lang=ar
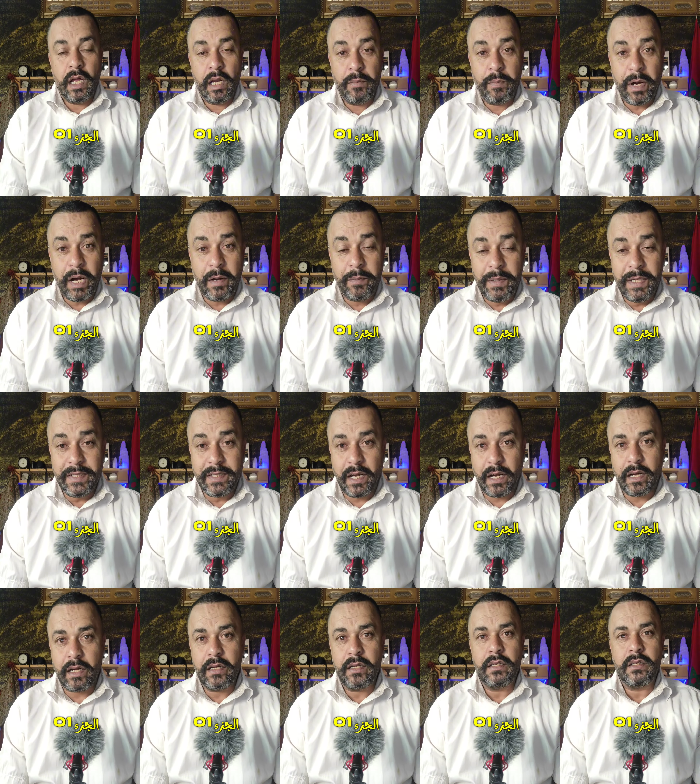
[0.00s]
البق ما
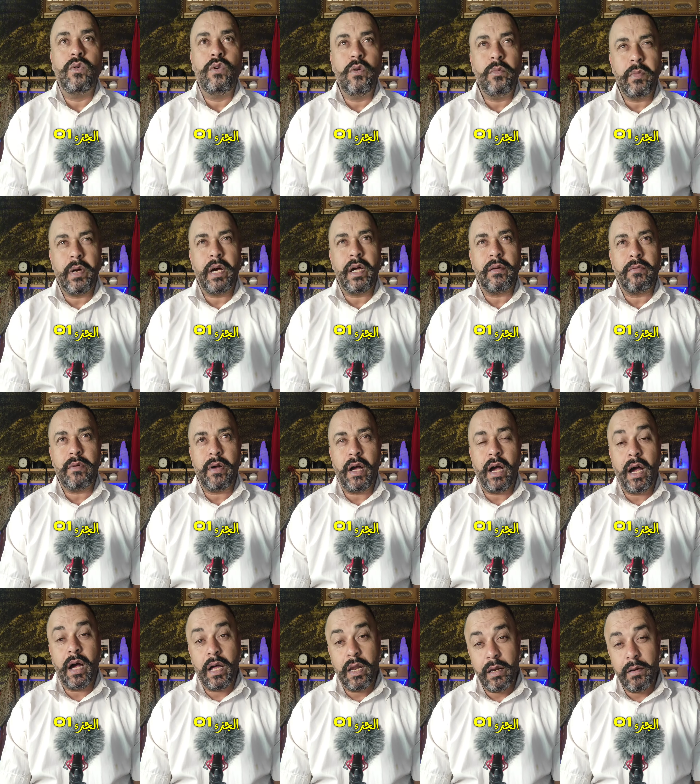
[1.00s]
يزهق يقولوا
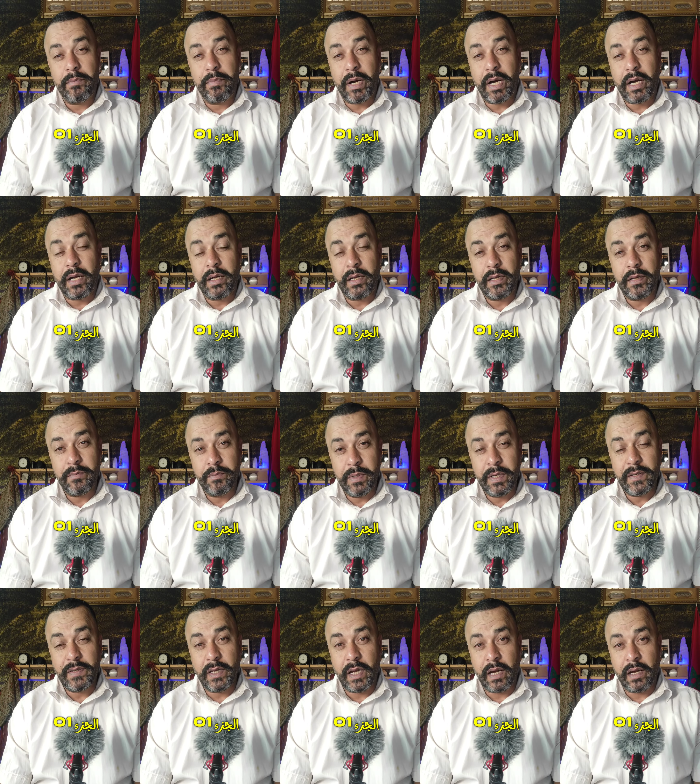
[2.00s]
المغاربه البق ما
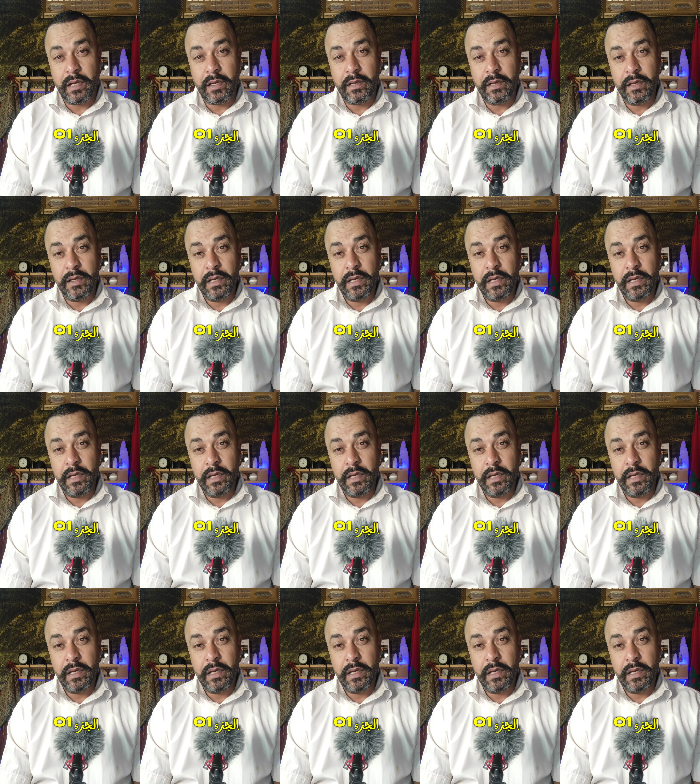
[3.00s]
يزهق